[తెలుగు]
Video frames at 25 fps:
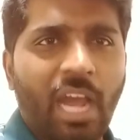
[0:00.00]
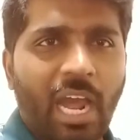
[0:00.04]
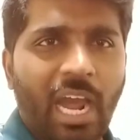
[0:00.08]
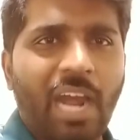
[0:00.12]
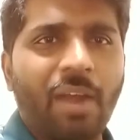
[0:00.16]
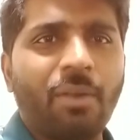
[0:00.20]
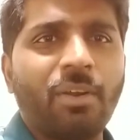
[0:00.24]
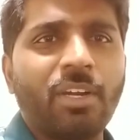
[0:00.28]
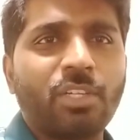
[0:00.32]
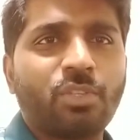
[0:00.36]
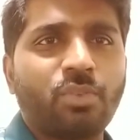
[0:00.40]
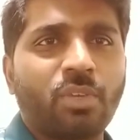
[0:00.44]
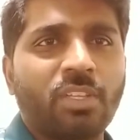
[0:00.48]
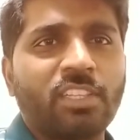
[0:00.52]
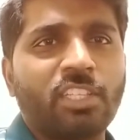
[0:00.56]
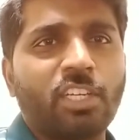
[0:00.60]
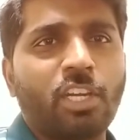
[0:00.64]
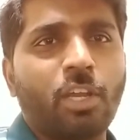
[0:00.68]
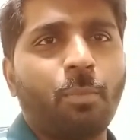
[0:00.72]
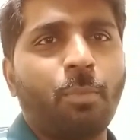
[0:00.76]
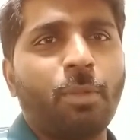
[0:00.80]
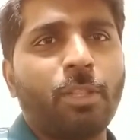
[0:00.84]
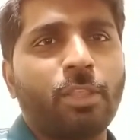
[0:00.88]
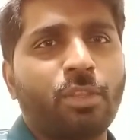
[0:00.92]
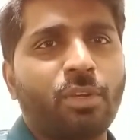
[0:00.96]
ఆవిడ సొంత
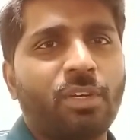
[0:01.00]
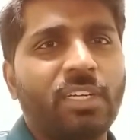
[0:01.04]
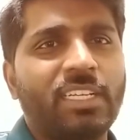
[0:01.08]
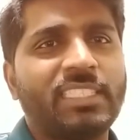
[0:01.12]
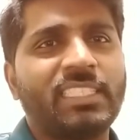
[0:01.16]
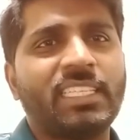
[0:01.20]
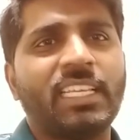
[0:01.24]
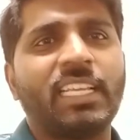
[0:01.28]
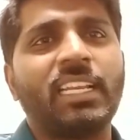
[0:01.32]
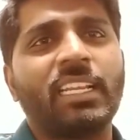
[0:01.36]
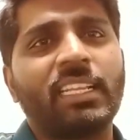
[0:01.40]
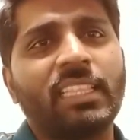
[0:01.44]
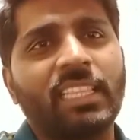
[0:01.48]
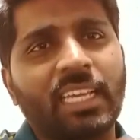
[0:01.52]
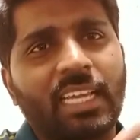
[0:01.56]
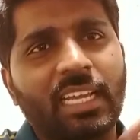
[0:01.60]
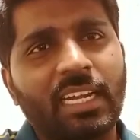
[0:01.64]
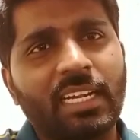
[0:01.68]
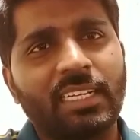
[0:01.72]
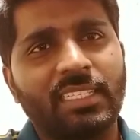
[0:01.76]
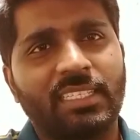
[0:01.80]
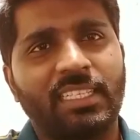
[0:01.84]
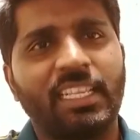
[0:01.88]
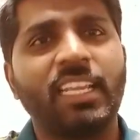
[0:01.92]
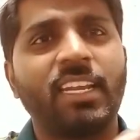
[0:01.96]
డబ్బులతో డిజైనర్ దగ్గర
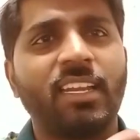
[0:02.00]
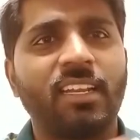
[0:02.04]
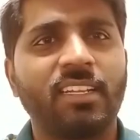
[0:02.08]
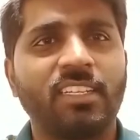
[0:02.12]
డిజైన్లు